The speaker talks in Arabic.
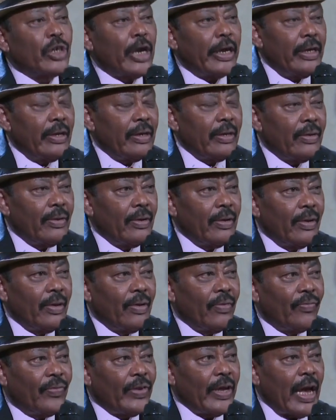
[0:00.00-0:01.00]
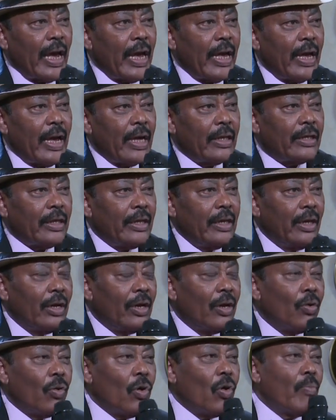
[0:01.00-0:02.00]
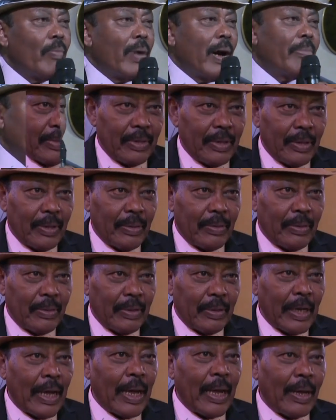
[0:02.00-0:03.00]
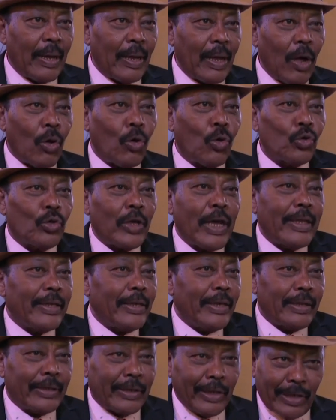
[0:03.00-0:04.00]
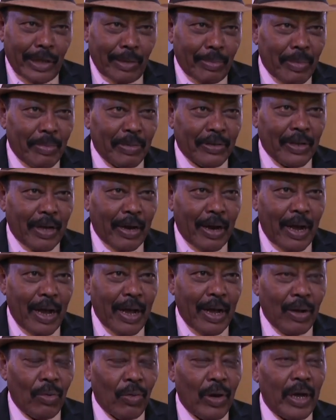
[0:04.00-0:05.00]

هذه آه، أول مرة آه، أخوض هذه التجربة بصراحة